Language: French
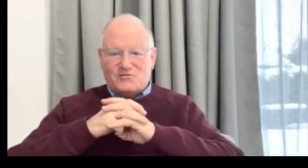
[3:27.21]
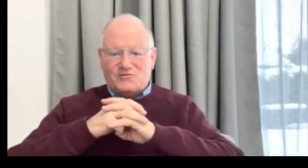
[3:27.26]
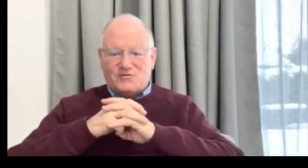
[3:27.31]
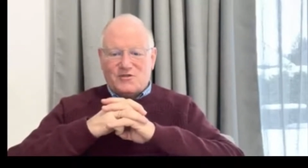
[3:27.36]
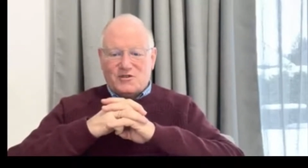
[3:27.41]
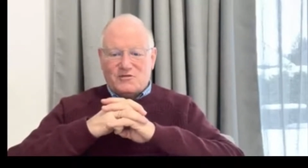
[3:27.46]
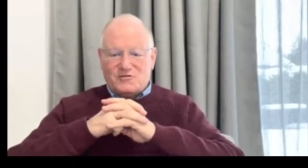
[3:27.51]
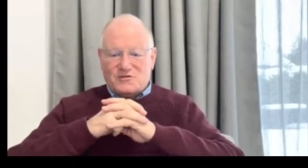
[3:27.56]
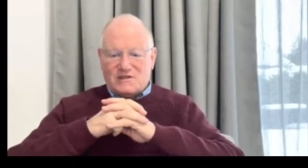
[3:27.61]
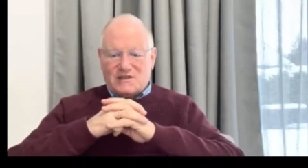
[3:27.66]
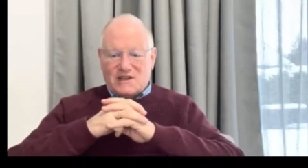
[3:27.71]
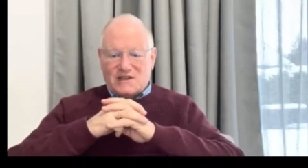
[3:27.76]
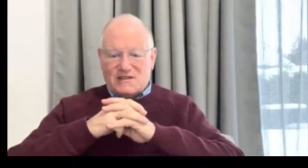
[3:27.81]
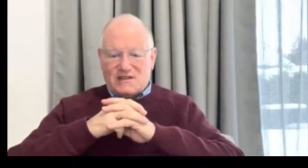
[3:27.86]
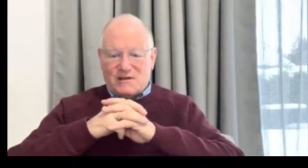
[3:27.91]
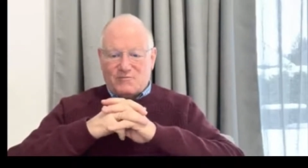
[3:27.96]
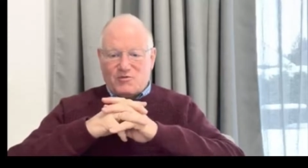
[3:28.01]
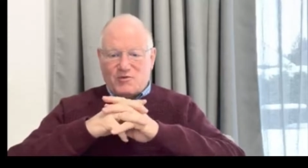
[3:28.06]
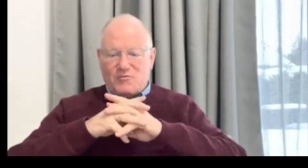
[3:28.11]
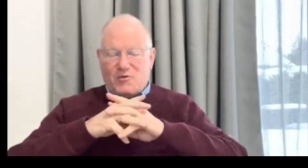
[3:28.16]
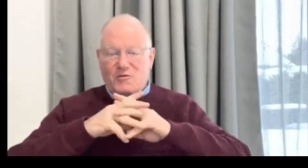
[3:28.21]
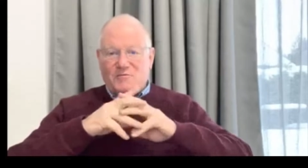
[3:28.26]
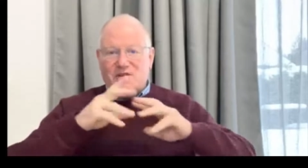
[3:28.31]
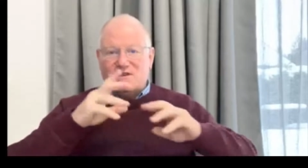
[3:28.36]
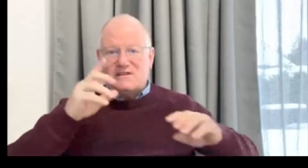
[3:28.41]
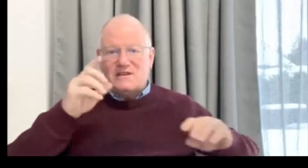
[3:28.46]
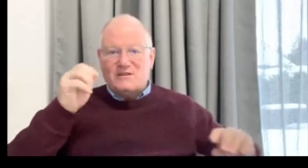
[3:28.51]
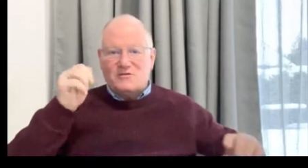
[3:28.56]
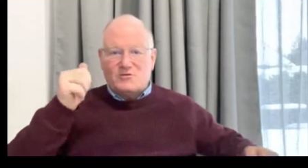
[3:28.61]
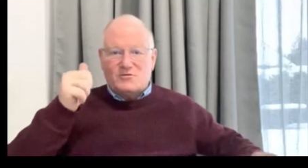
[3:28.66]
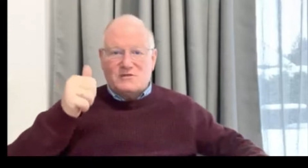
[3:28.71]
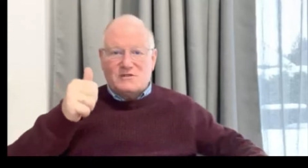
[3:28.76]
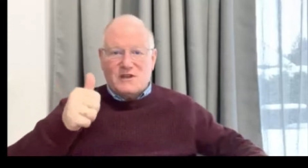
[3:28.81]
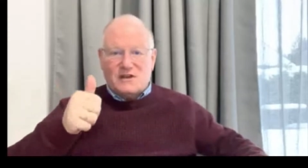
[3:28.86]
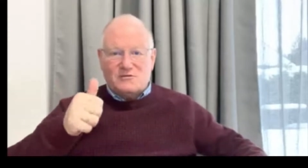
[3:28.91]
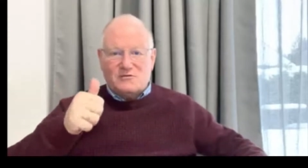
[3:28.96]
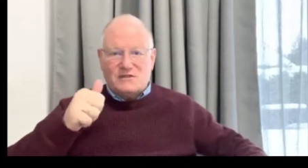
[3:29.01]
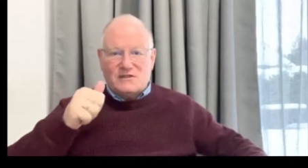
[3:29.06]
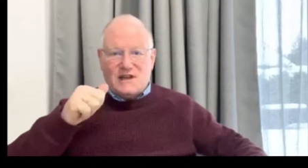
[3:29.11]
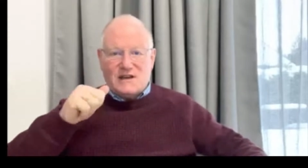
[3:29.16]
Je vous donne deux exemples. Le premier, c'est au
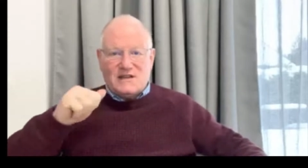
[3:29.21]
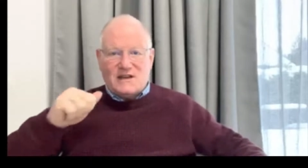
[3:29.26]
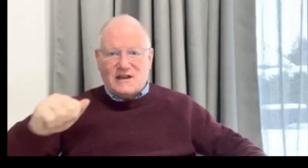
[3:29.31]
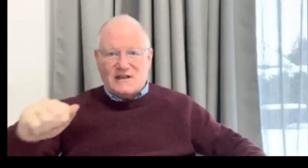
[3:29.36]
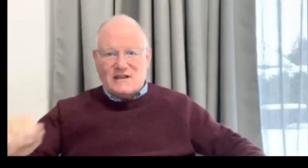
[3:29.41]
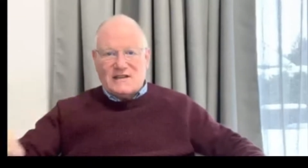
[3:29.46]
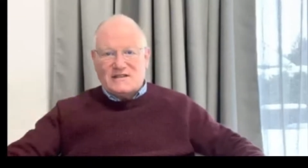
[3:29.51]
temps de Daniel.